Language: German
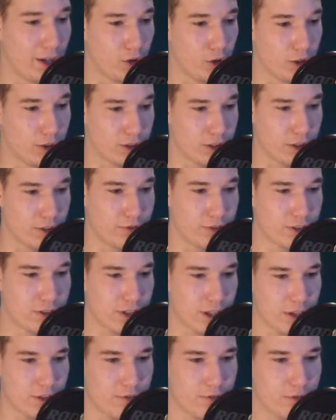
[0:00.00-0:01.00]
Leute, ich wüsste
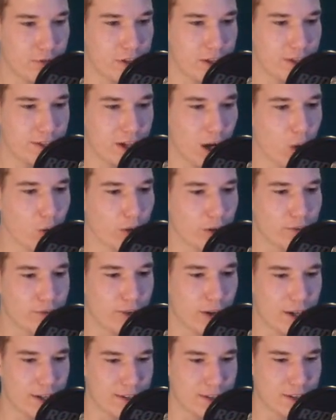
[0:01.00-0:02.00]
gar nicht, wie down ich
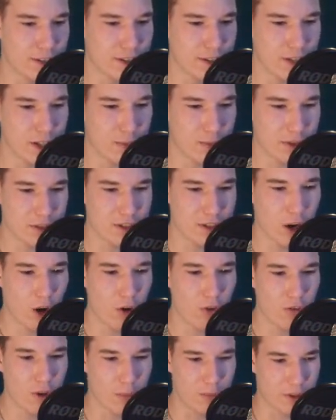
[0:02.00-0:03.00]
war, als ich gesehen habe, dass die
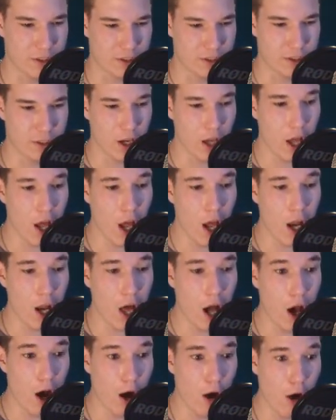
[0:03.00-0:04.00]
Aufnahme nicht
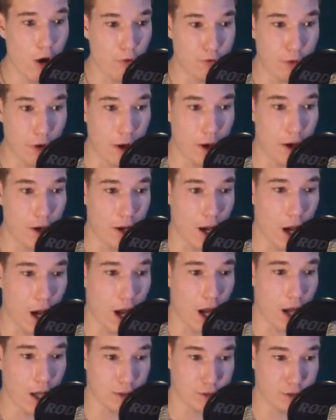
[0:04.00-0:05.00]
gelaufen
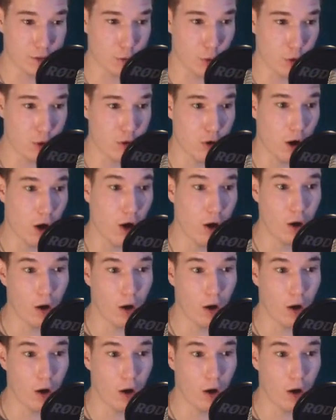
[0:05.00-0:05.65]
hat. Zu gut!